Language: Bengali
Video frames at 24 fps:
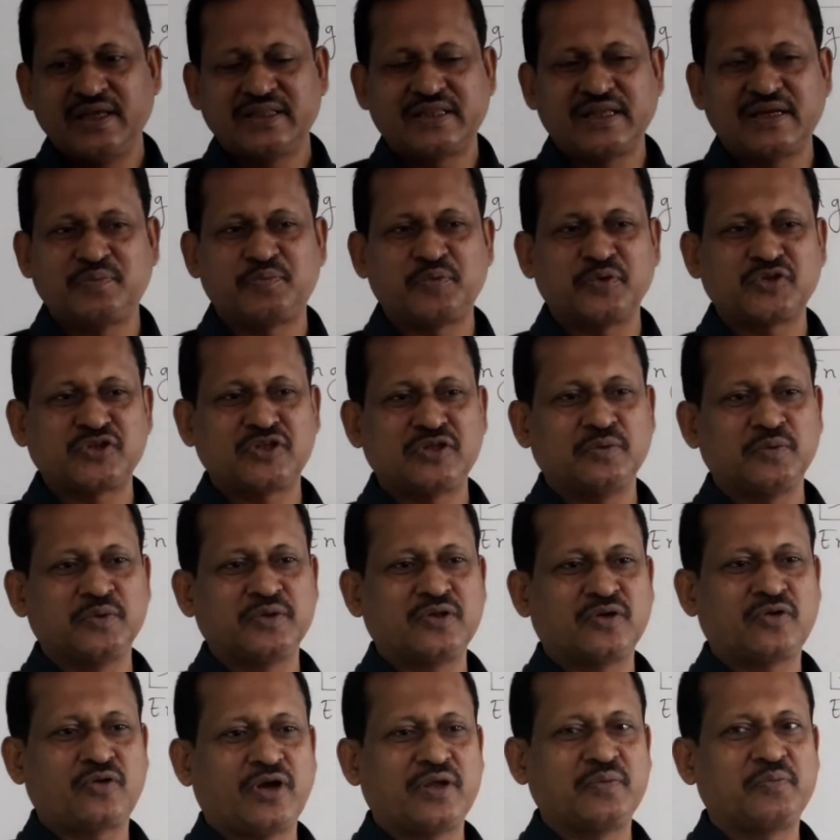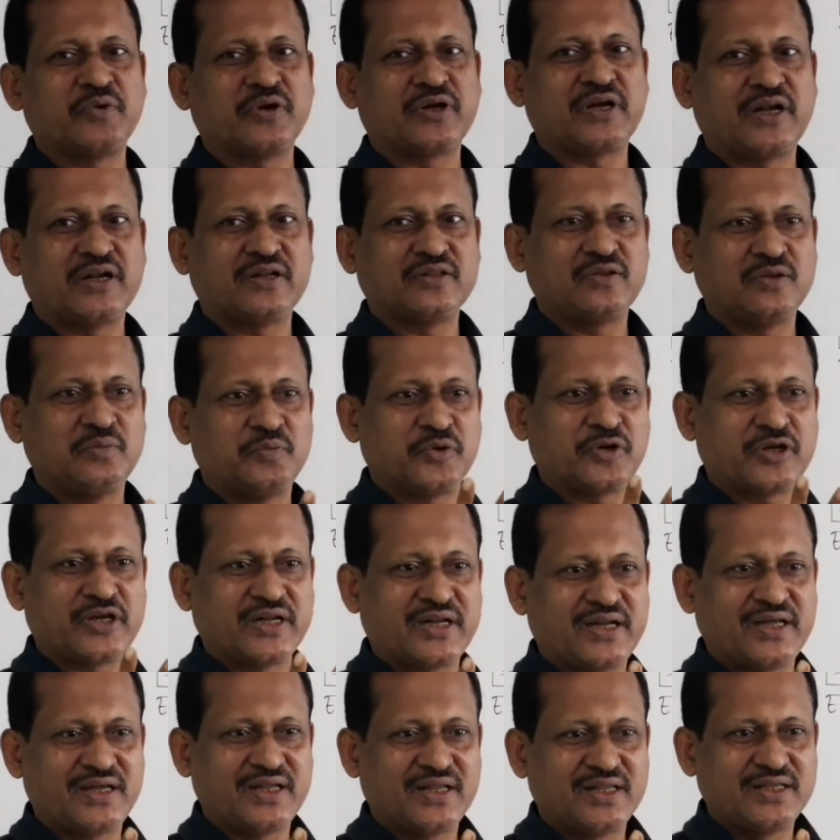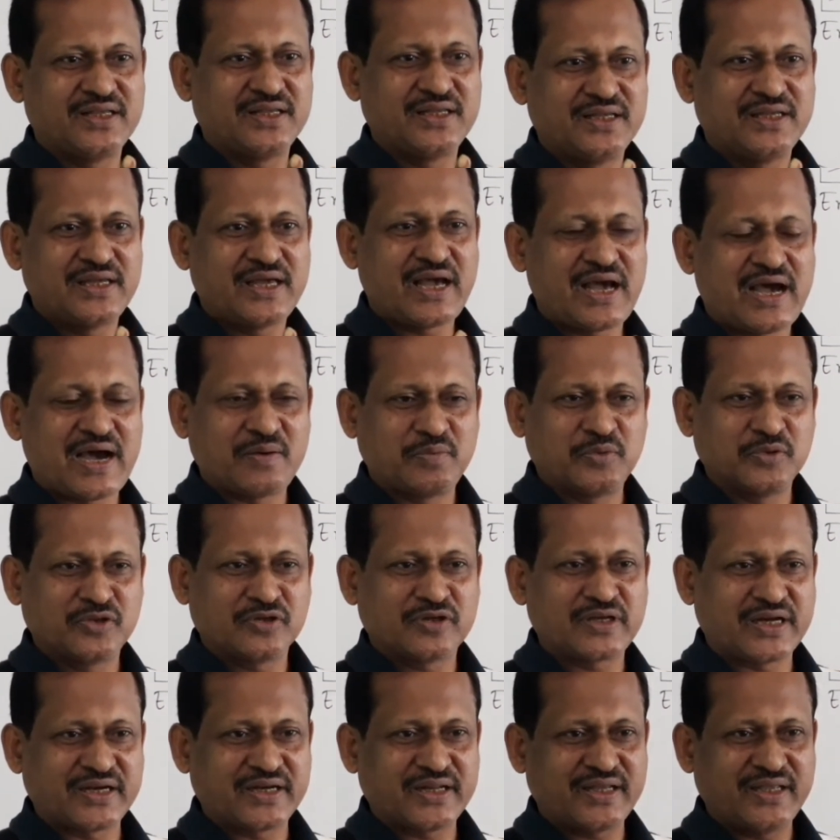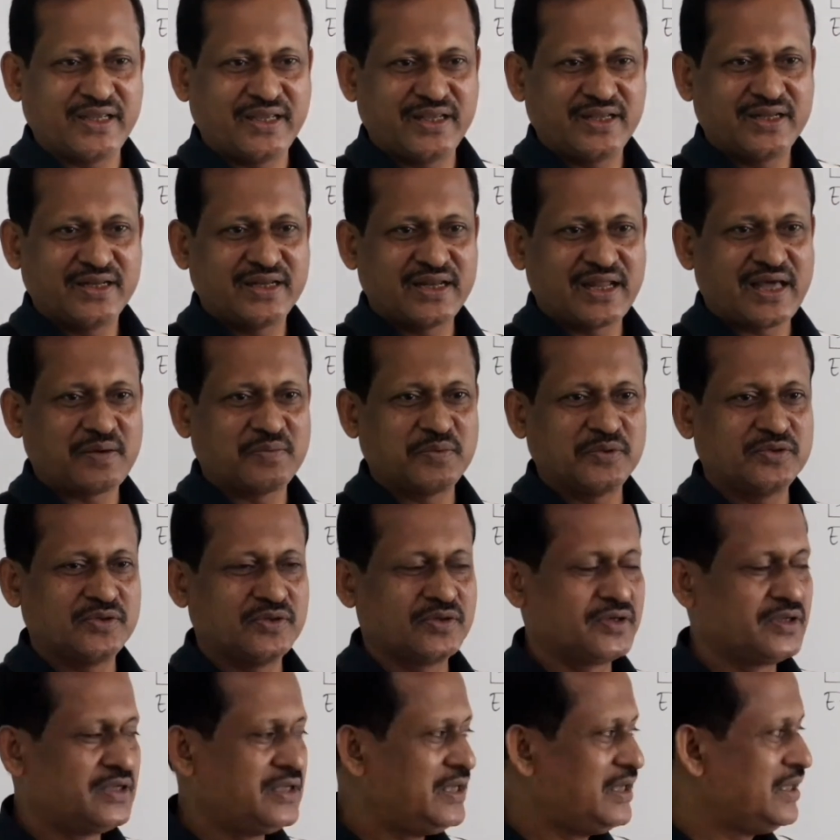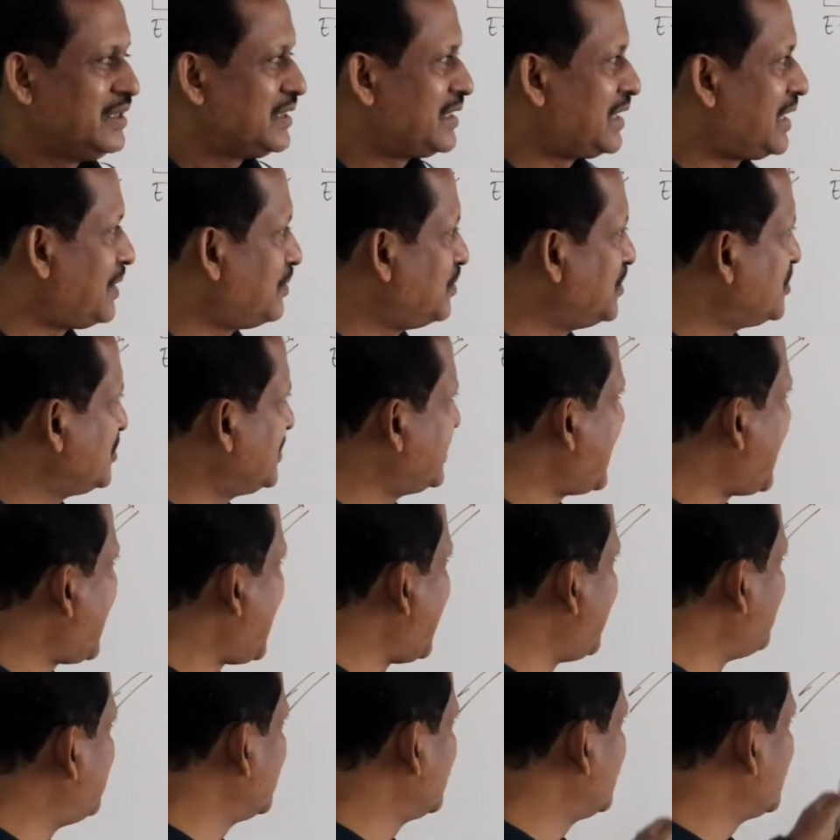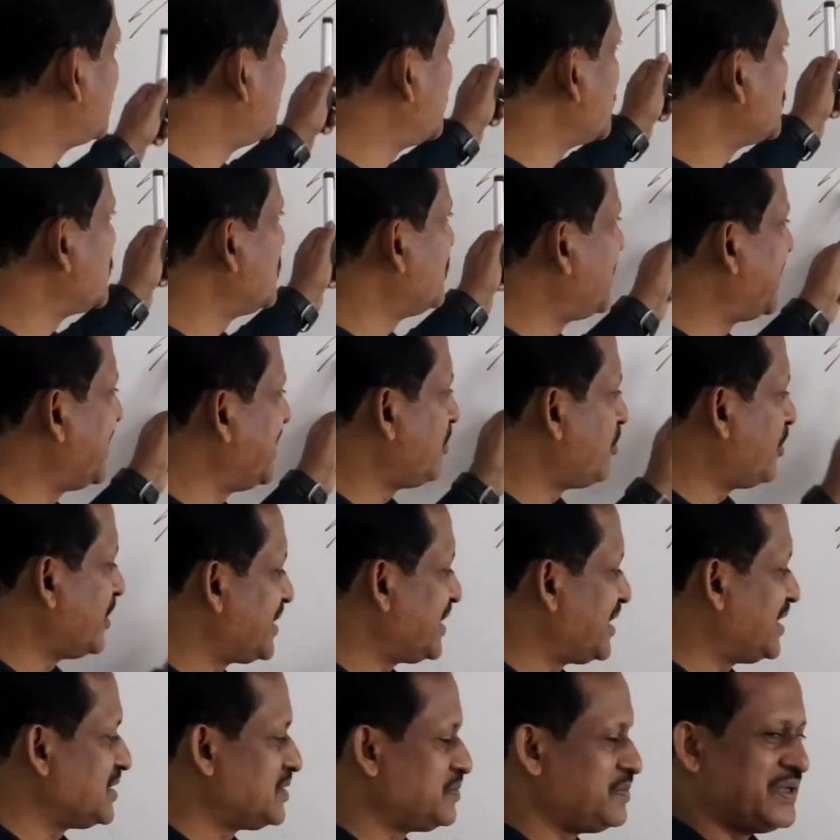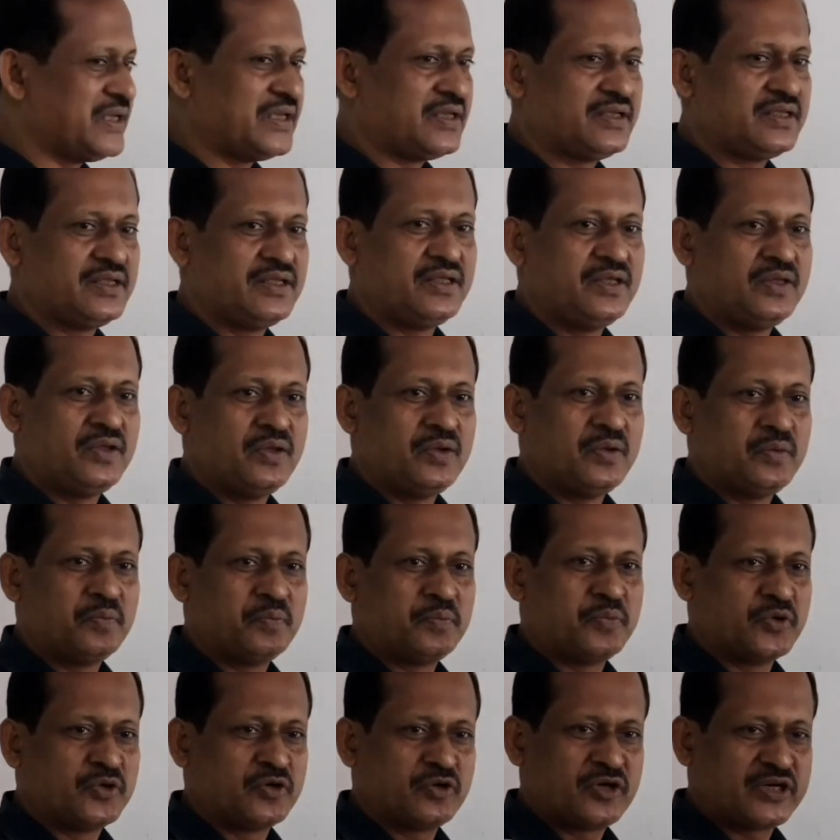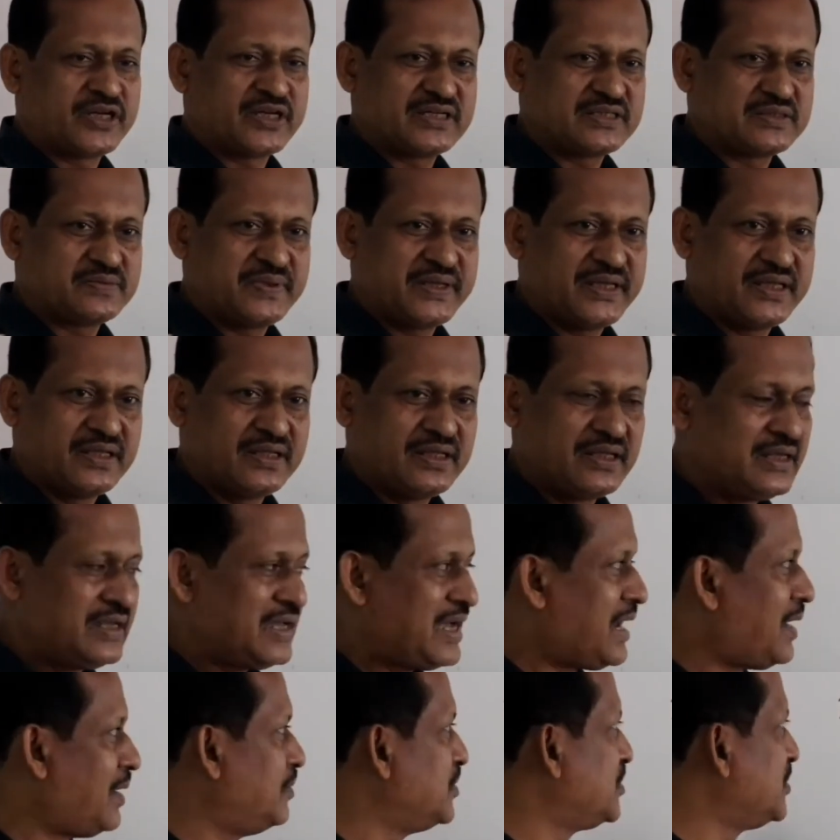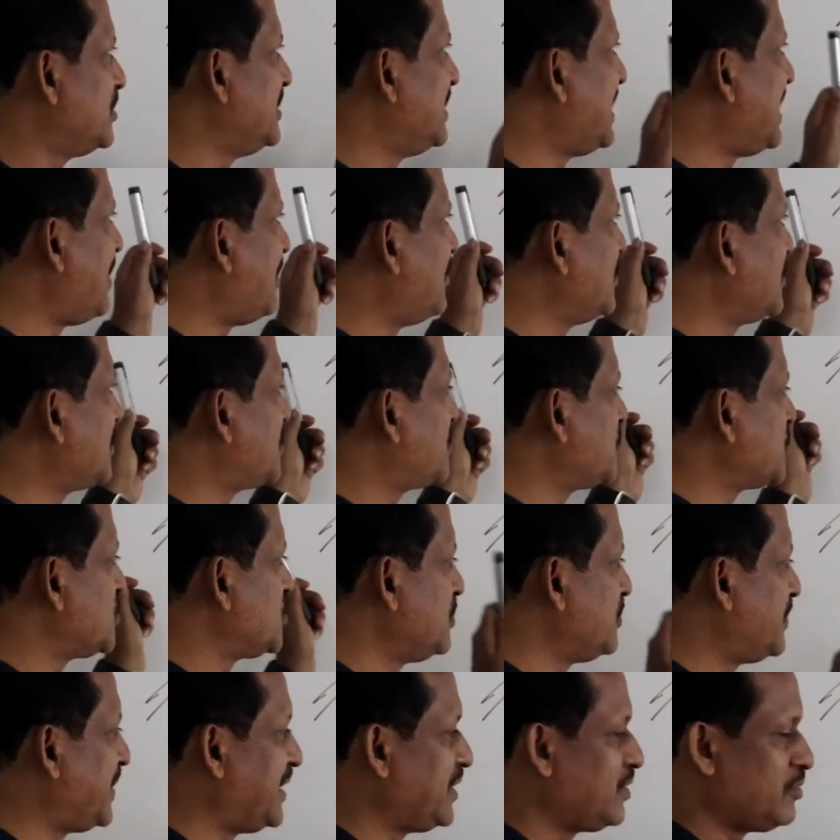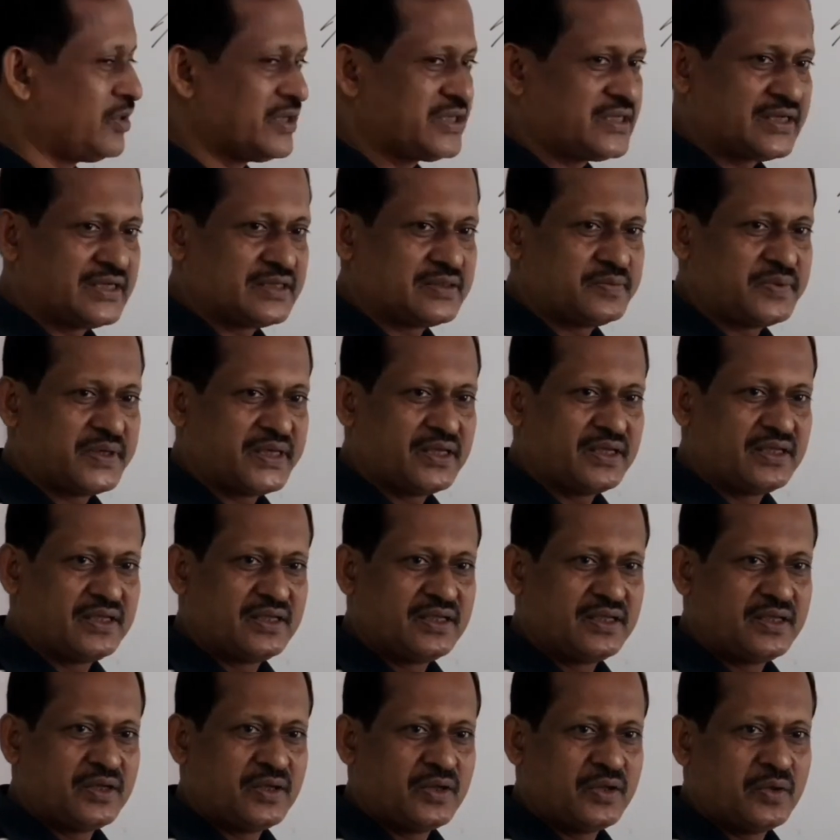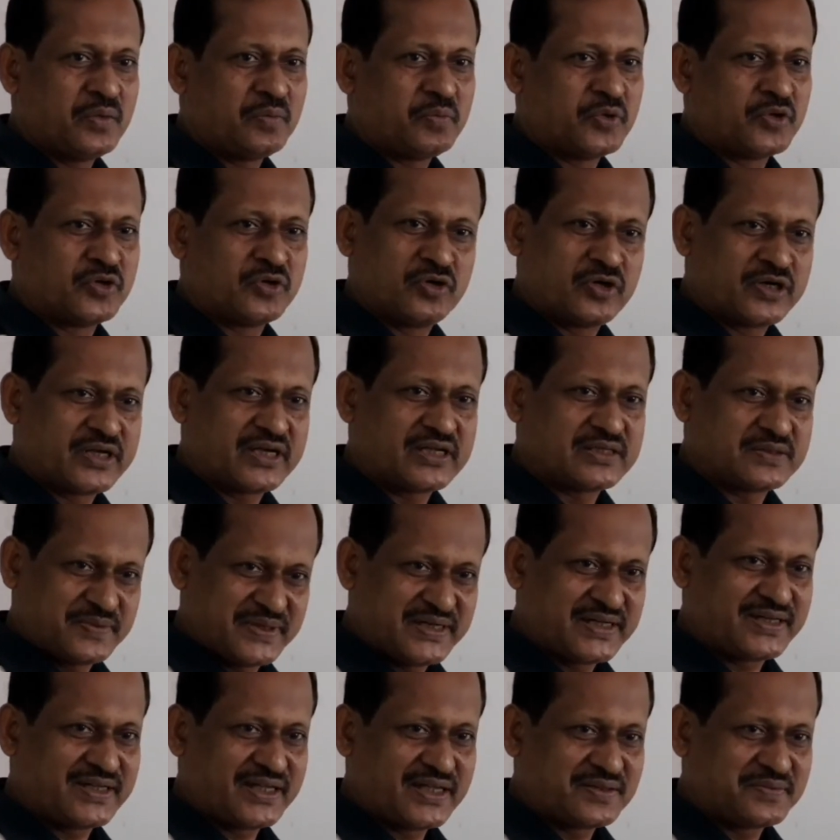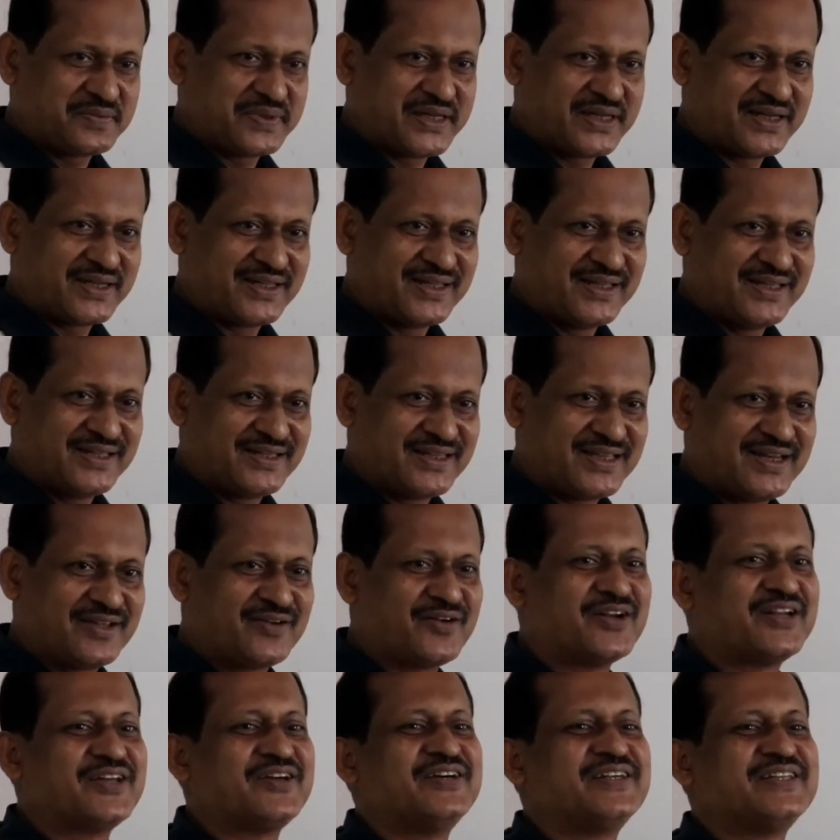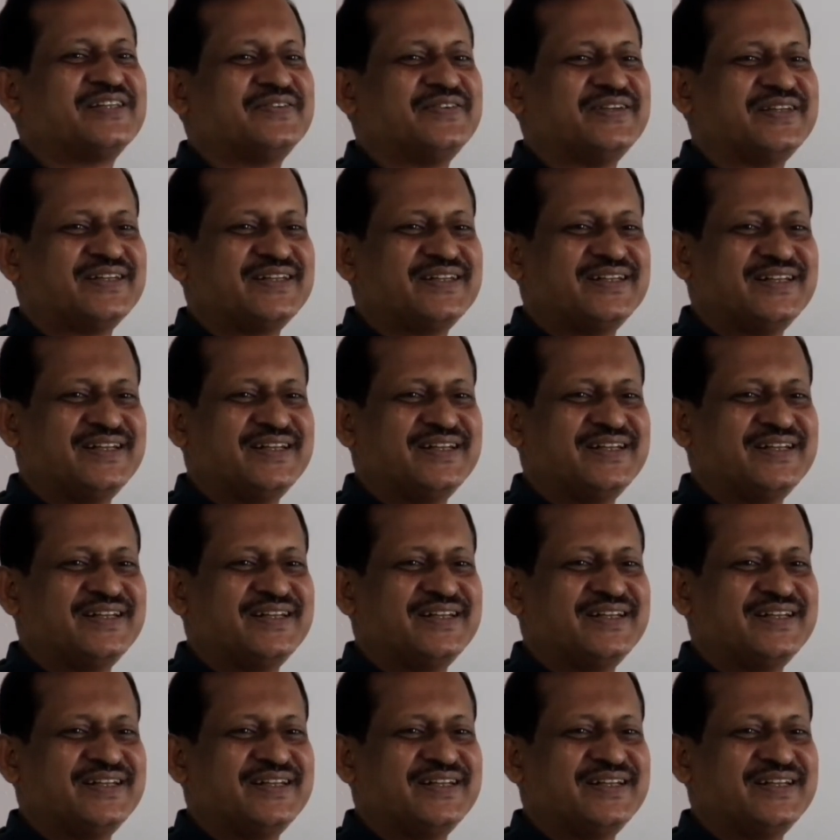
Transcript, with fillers: তাহলে প্রশ্নবোধক কয় প্রকার দুই প্রকার না হাবোধক আর কি না বোধক তাহলে আমি যদি হাবোধক প্রশ্ন বানাই কয়টা আসবে পনেরোটা আসবে আমি যদি না বোধক প্রশ্ন বানাই কয়টা আসবে পনেরোটা আসবে নাকি আসবে না তাহলে কয়টা হয়ে যাবে